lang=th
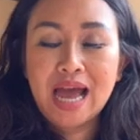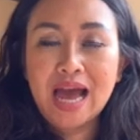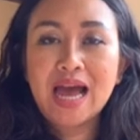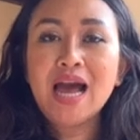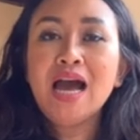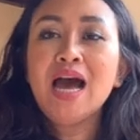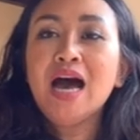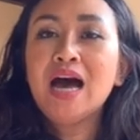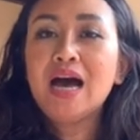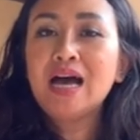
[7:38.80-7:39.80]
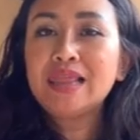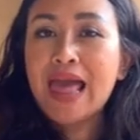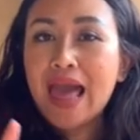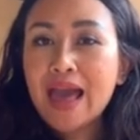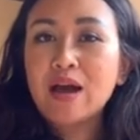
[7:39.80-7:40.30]
คะ
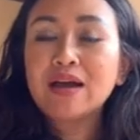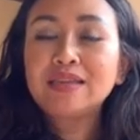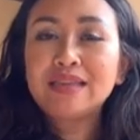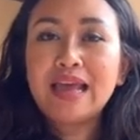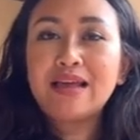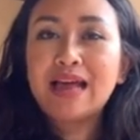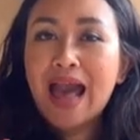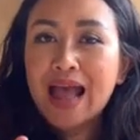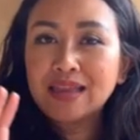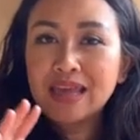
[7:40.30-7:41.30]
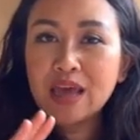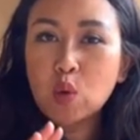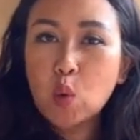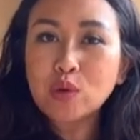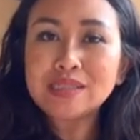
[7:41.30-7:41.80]
และในการที่
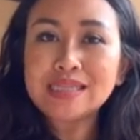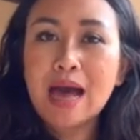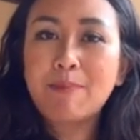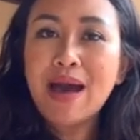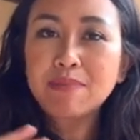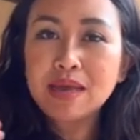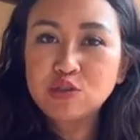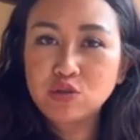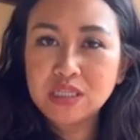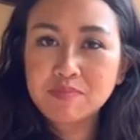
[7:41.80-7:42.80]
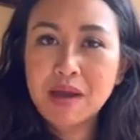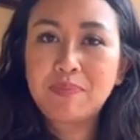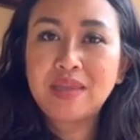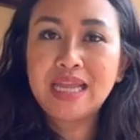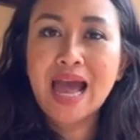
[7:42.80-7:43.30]
คุณสามารถมีจุดยืนแบบ
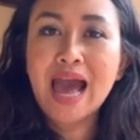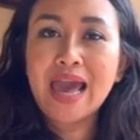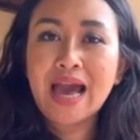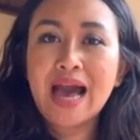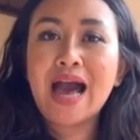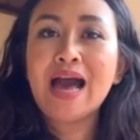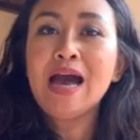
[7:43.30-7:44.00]
นี้ได้อะค่ะ